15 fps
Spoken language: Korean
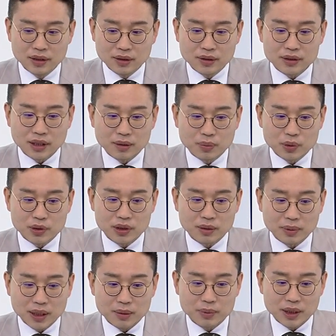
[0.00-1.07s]
어, 잘
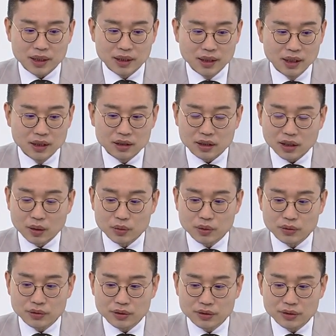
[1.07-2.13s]
보시기 바랍니다. 자,
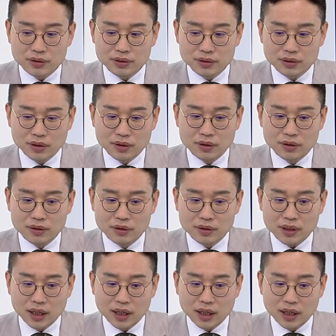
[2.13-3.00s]
다우존스는 어,